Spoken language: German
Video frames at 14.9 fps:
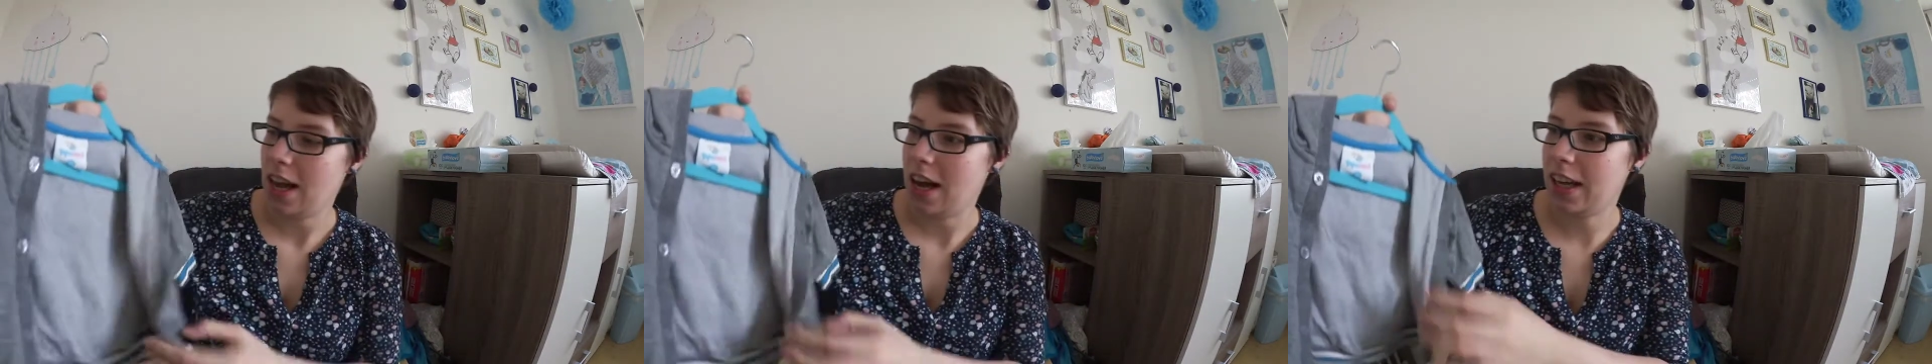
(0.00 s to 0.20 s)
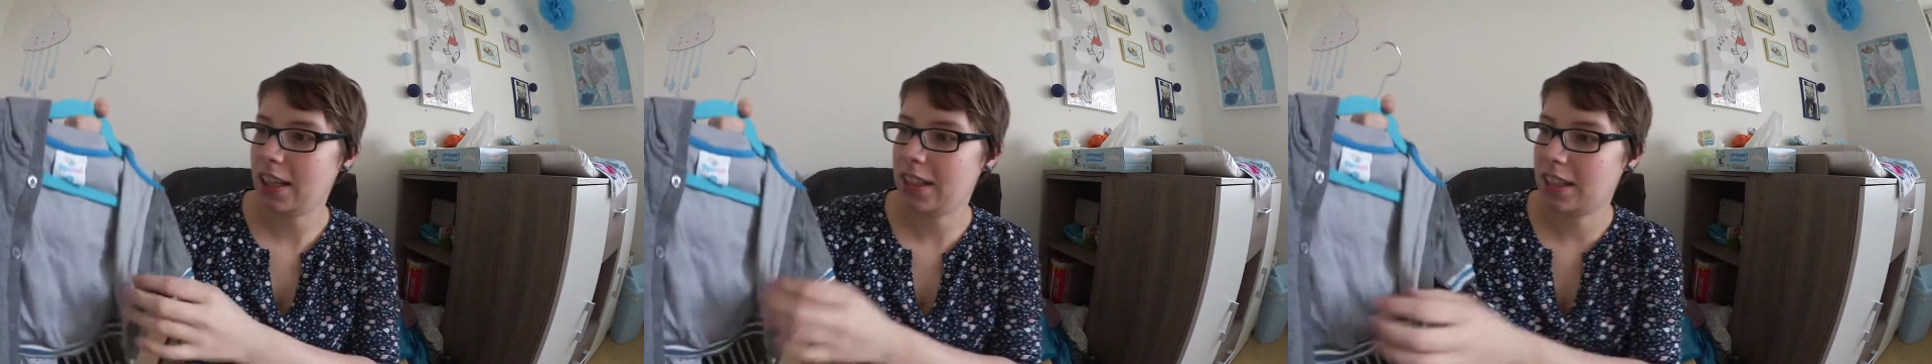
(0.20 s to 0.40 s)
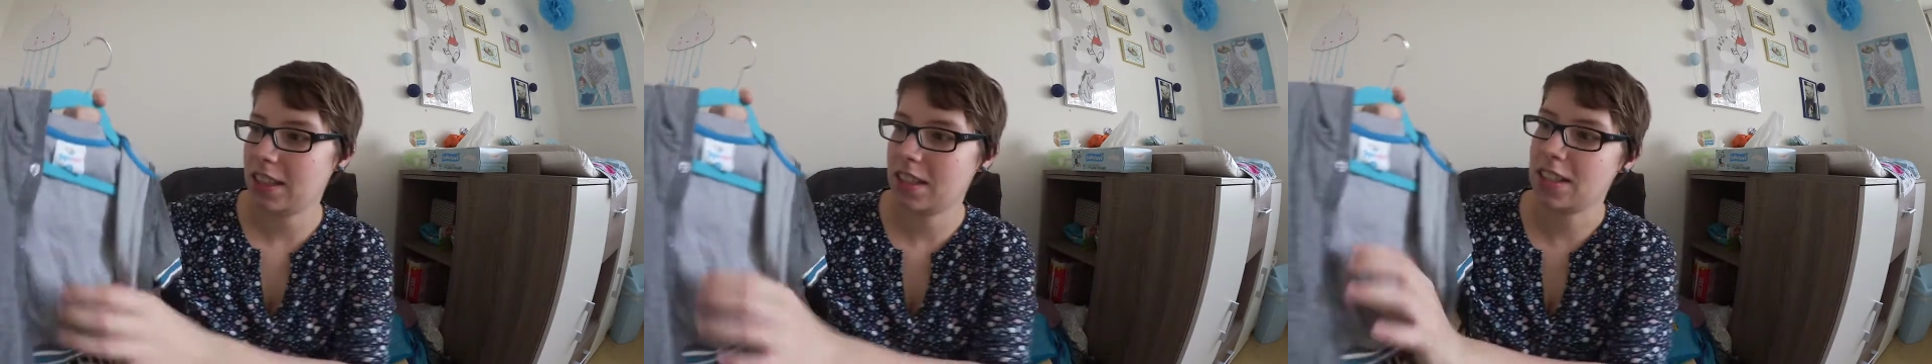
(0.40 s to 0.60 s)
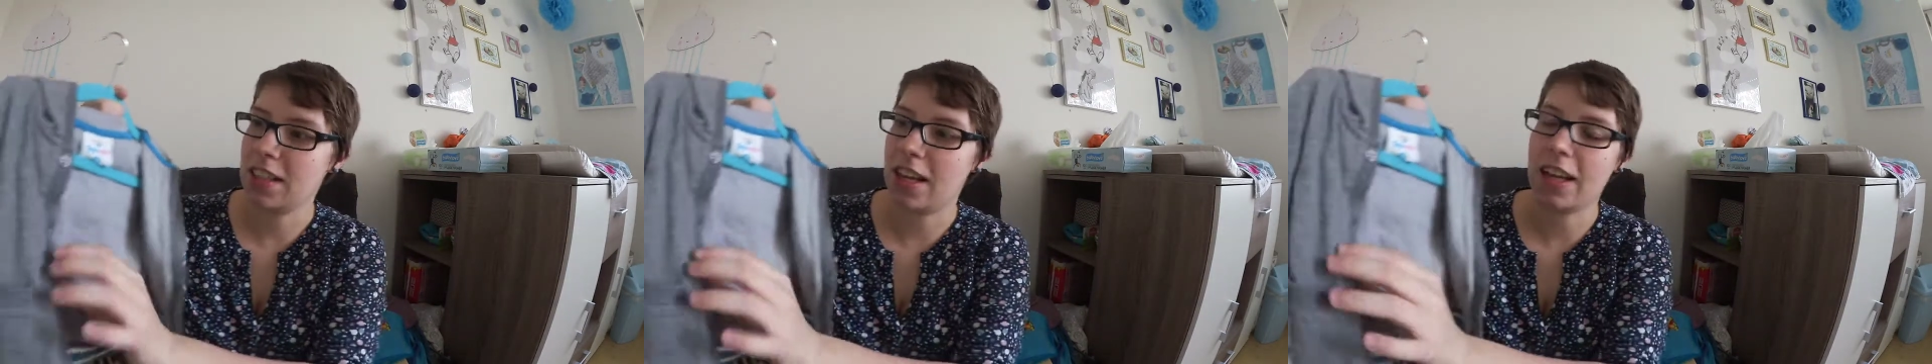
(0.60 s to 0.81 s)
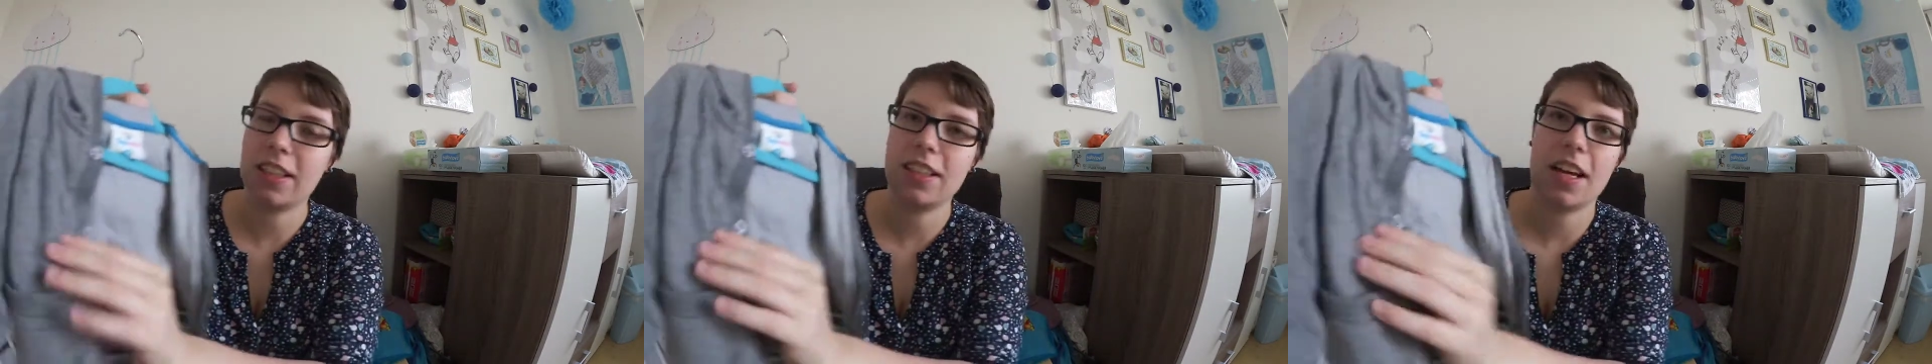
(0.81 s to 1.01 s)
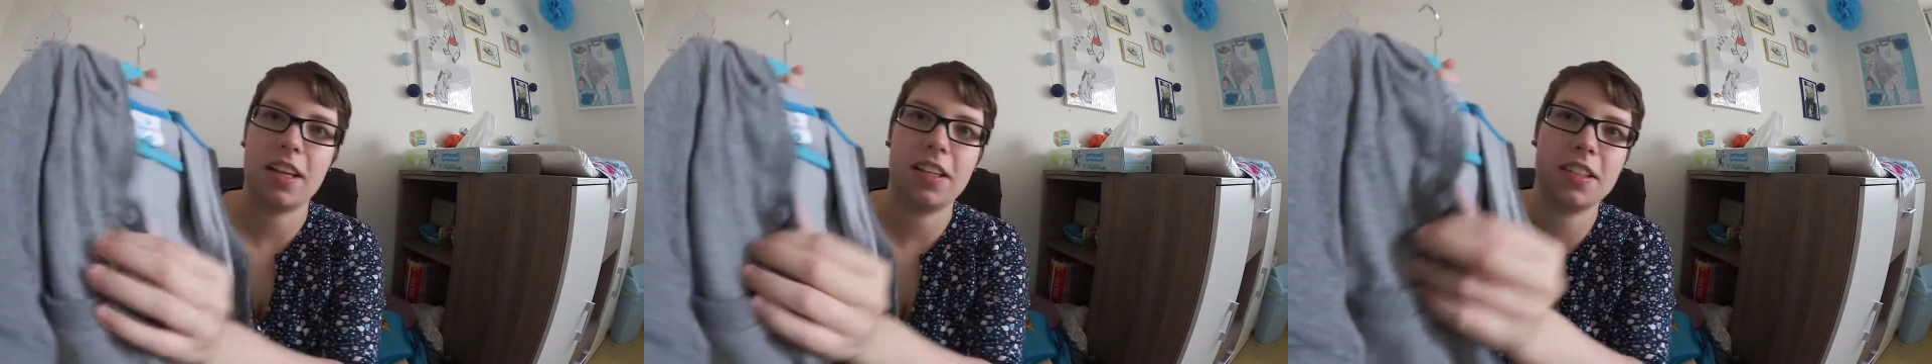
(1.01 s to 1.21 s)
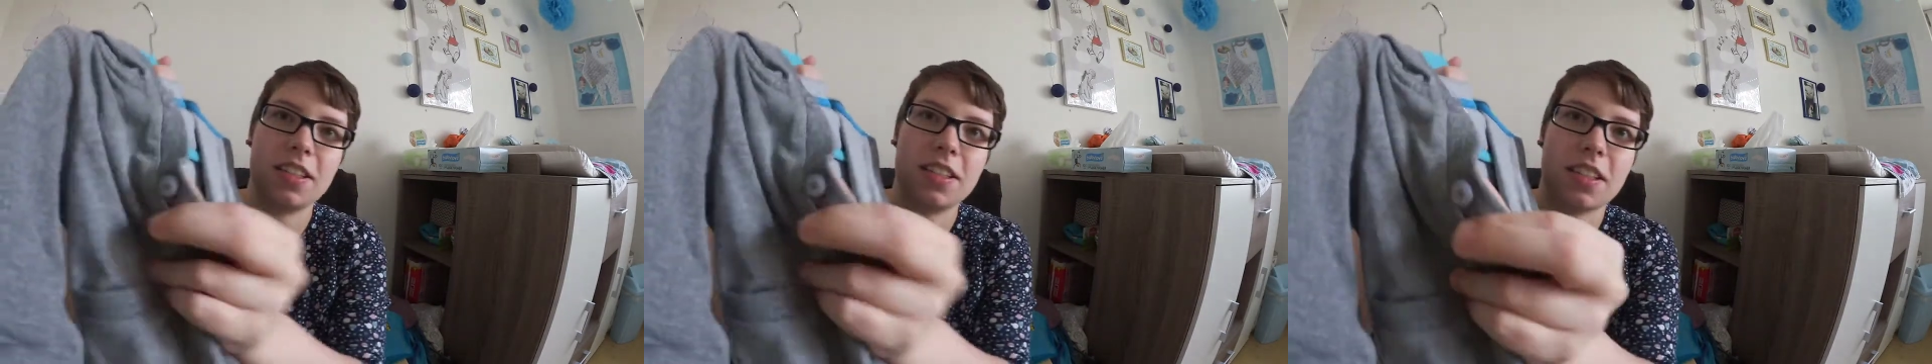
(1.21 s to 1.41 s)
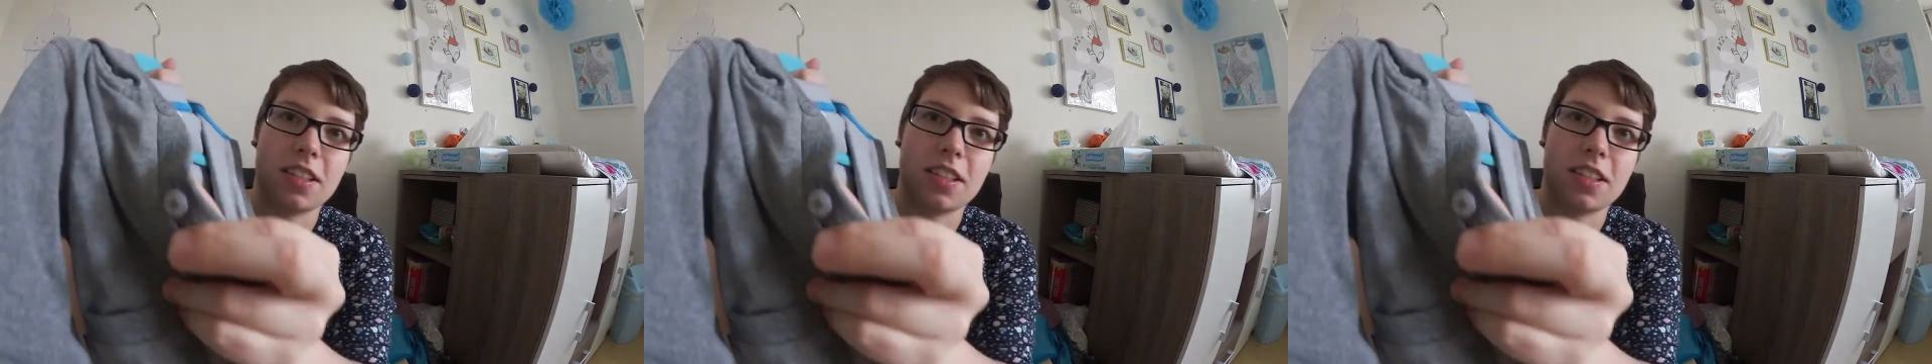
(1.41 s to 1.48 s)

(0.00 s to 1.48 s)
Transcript: Allerdings Nachteil ist,